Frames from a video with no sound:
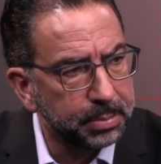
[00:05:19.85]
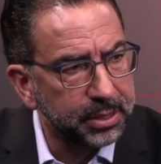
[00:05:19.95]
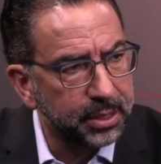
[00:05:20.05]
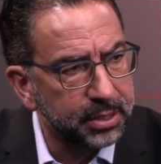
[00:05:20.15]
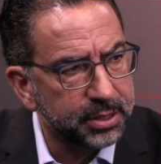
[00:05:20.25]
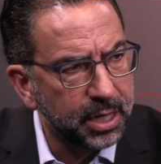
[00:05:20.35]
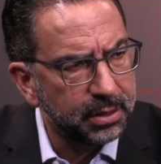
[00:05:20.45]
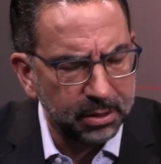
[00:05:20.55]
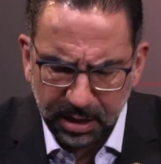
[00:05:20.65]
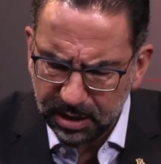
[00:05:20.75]

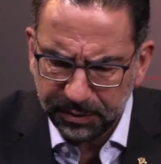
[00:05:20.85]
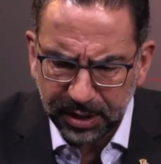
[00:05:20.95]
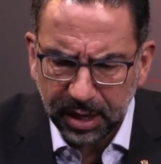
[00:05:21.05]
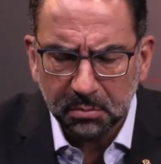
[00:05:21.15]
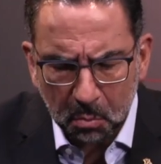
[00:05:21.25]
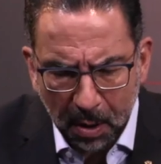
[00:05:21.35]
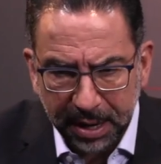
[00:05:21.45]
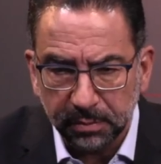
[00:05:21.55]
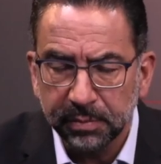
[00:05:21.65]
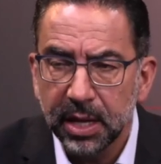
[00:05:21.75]
presidencial, la federal. Bueno,